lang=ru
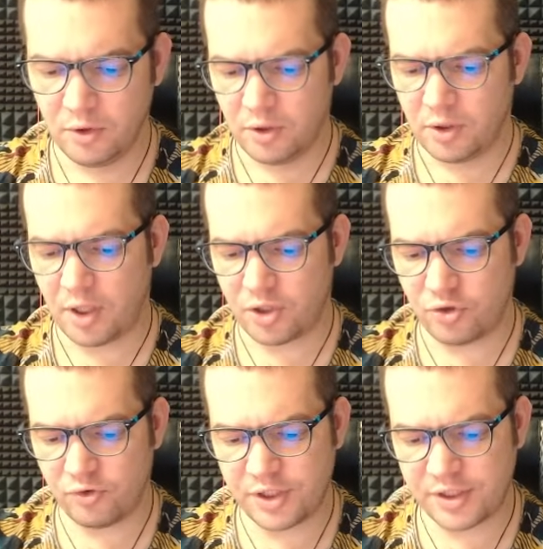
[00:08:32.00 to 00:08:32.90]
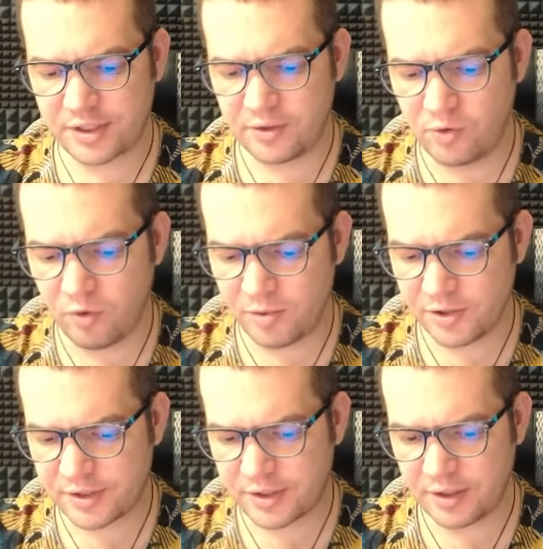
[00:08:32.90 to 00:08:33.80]
Хорошо он здесь
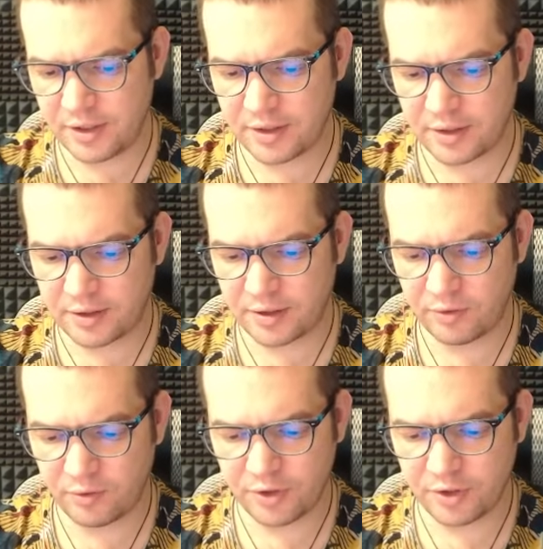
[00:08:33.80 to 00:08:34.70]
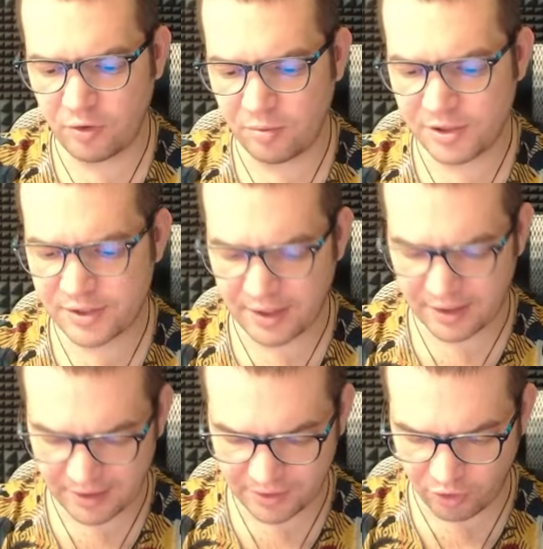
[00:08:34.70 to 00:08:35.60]
гоблинский этот... Ой, не гоблинский, а
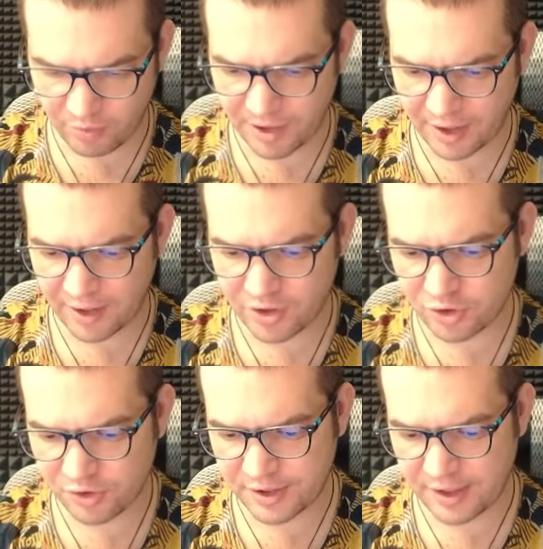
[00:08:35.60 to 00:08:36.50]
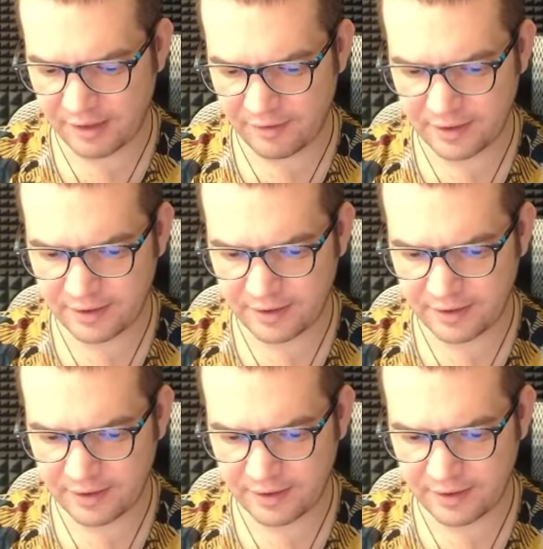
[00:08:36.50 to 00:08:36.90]
надгробие хорошо ставит.